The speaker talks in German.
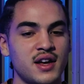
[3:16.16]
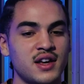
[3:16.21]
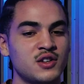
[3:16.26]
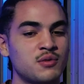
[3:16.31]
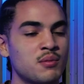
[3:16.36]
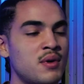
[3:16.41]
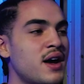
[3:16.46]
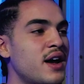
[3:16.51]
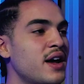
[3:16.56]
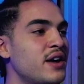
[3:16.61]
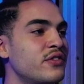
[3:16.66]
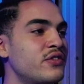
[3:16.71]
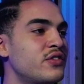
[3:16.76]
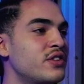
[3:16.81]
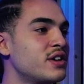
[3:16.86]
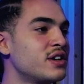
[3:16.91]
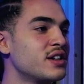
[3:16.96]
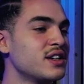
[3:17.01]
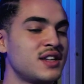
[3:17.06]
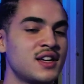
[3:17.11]
ich mache
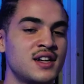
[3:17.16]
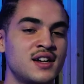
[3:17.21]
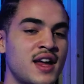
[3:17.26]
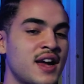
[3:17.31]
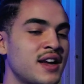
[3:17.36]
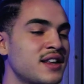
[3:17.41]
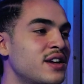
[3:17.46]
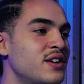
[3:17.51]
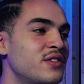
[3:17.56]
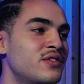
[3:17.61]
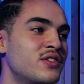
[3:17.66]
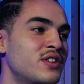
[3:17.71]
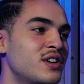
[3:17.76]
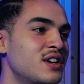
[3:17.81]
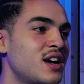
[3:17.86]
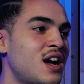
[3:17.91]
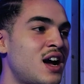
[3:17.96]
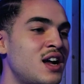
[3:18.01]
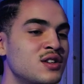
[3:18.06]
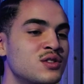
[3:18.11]
einfach, ihr denkt
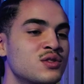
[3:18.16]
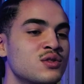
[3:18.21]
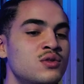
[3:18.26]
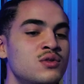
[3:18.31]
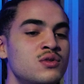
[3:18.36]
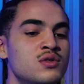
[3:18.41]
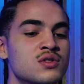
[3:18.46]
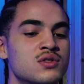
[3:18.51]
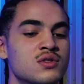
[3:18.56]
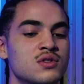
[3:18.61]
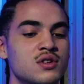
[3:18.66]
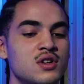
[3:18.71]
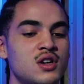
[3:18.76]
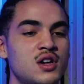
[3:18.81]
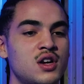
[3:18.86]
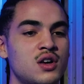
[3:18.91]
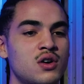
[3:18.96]
einfach, alles cool so.